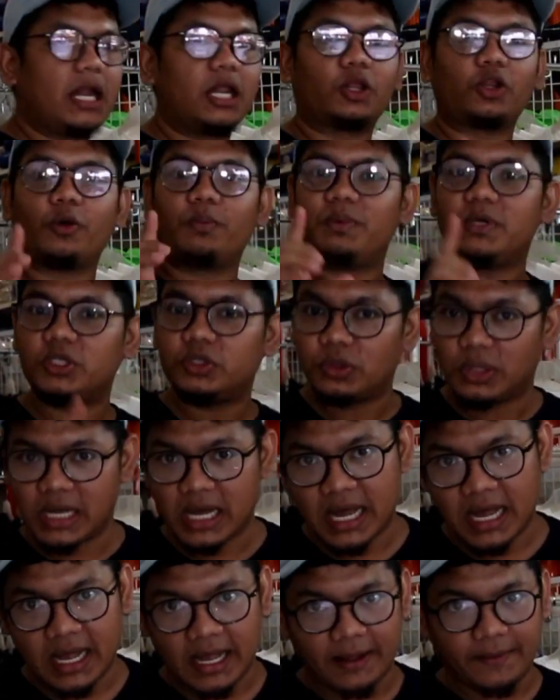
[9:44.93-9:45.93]
ada topi
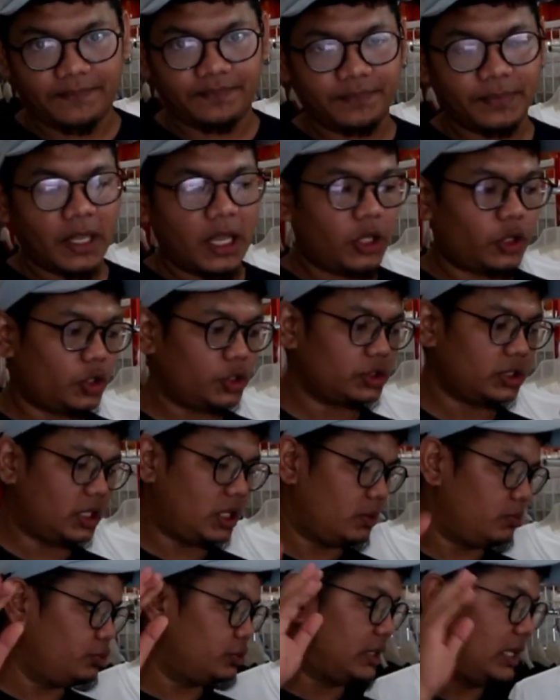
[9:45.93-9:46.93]
juga terus
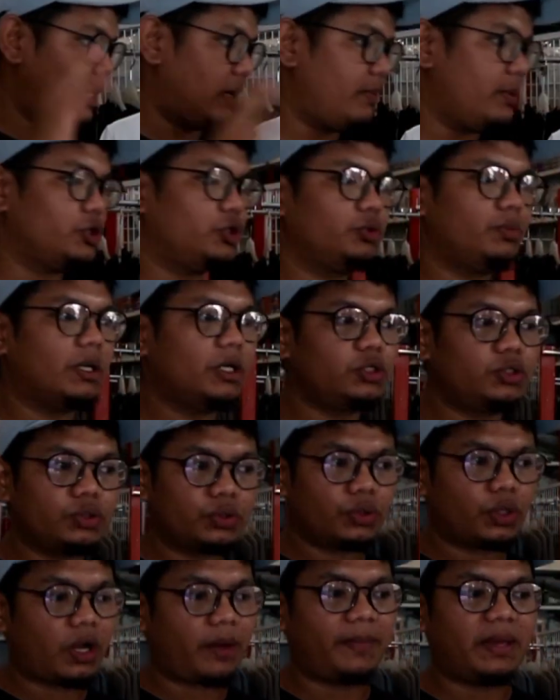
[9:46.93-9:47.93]
ada busana
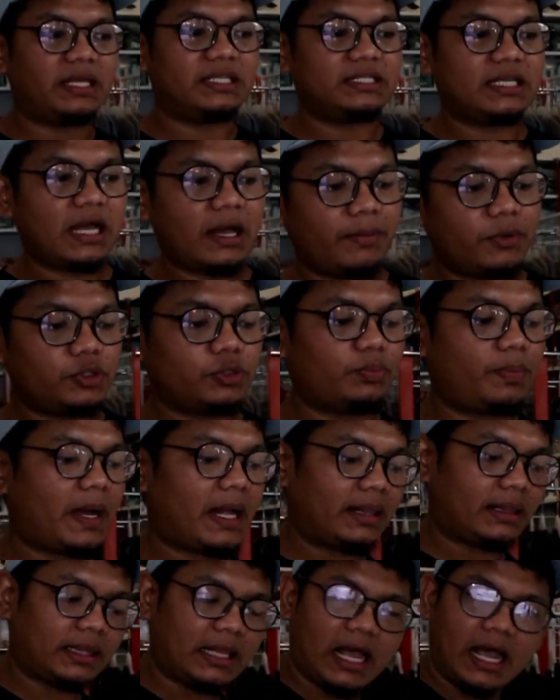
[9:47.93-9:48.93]
baju-baju kemeja baju
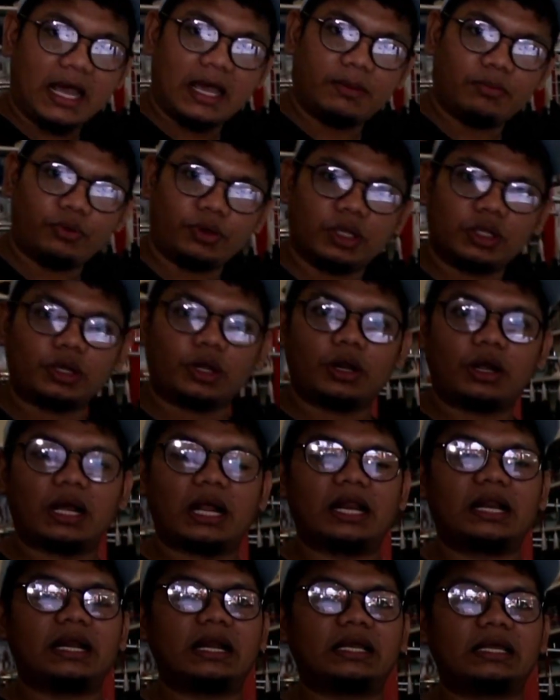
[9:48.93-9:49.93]
pantai mungkin kalau
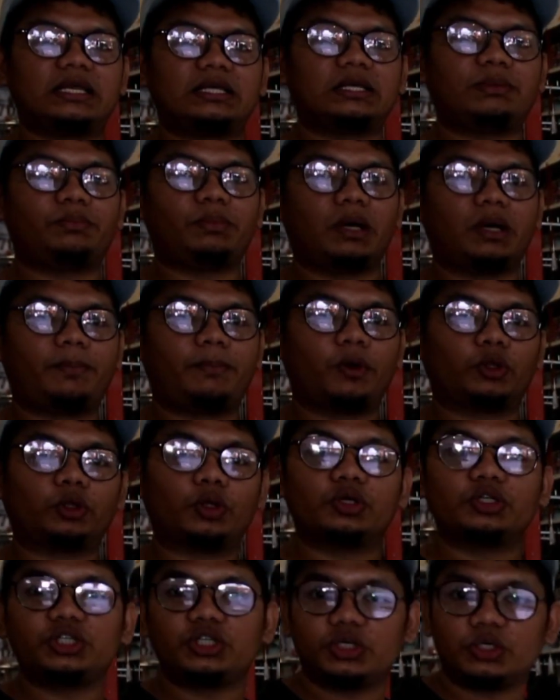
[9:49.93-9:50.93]
kalian lagi uh,
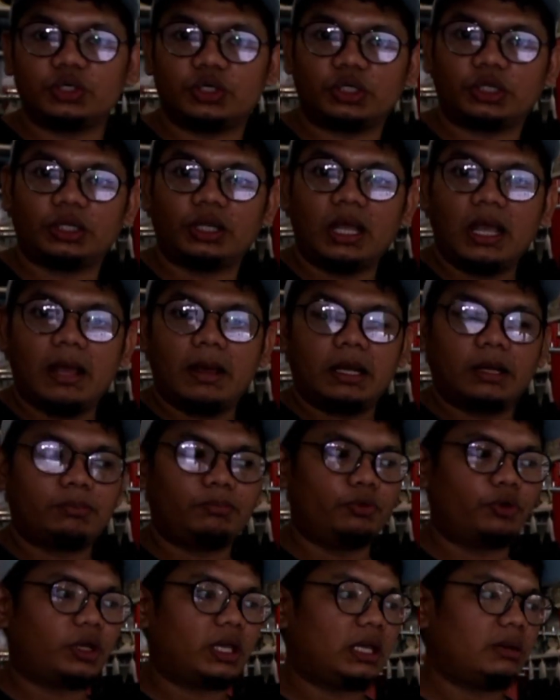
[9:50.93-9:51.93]
eh, shoot,
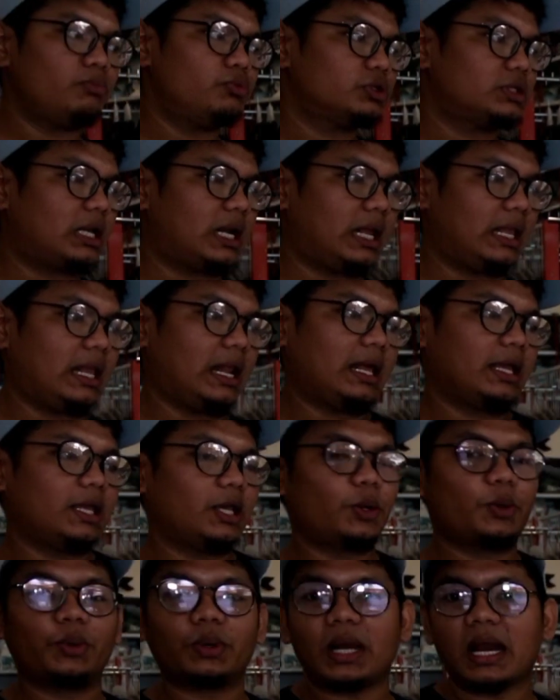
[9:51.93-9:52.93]
mungkin busananya
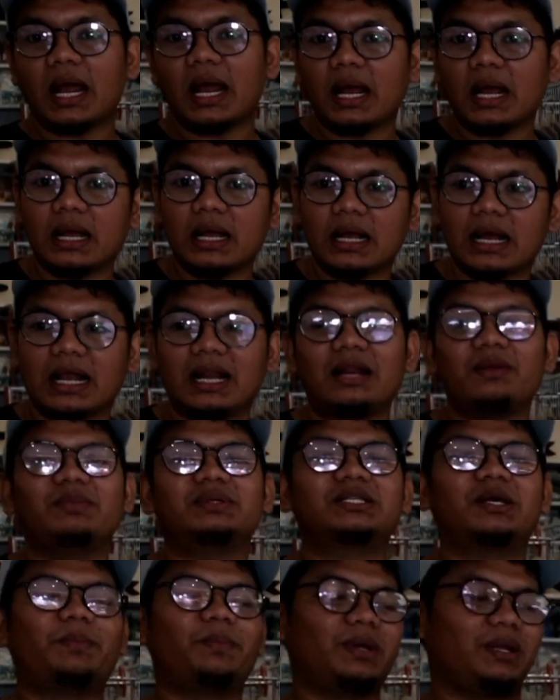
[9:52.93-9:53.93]
lagi kurang kalian
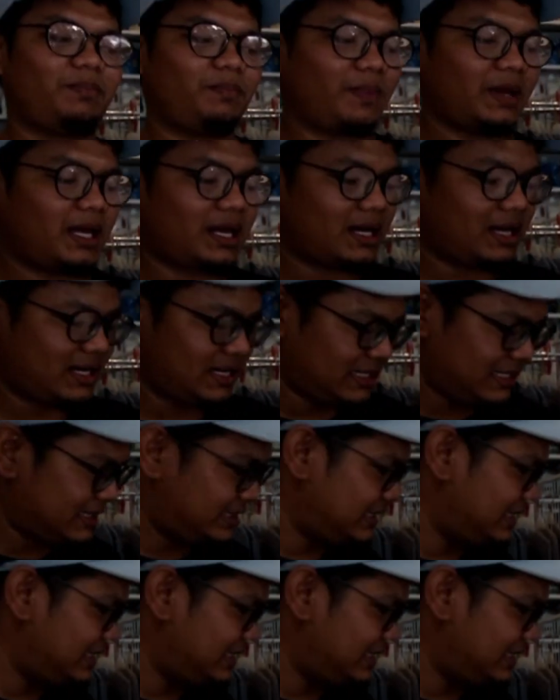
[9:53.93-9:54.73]
bisa prepare di